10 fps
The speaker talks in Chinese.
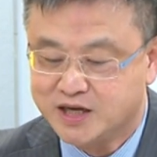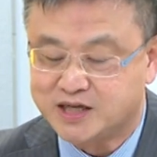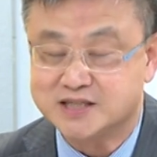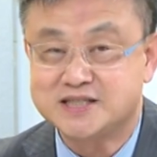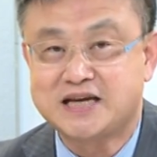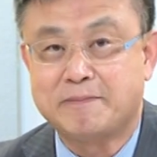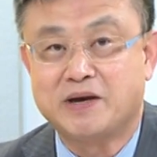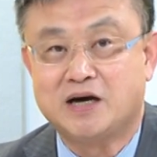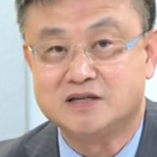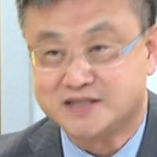可是现在
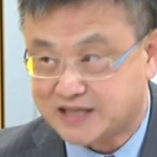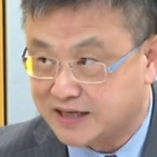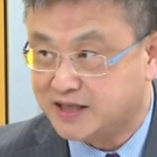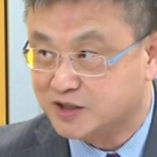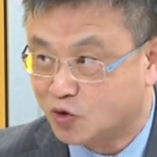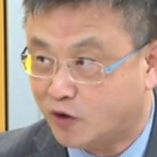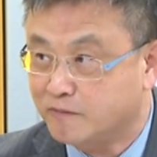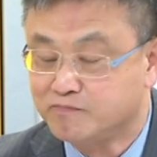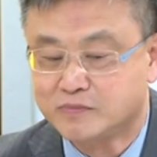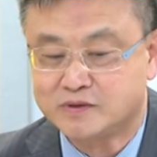变二十三年多，
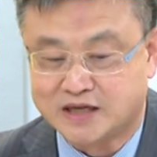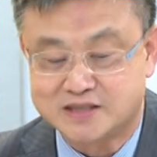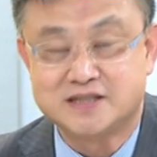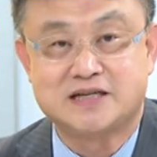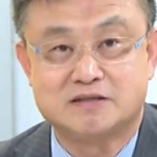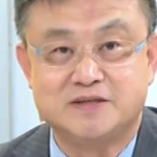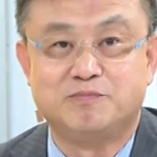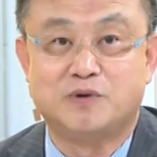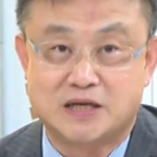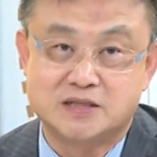那这叫进
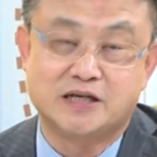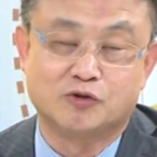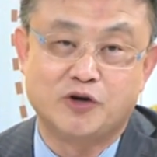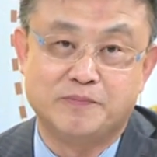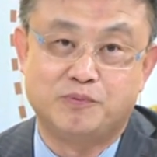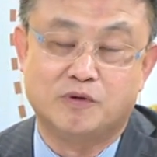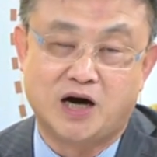步还是叫退步？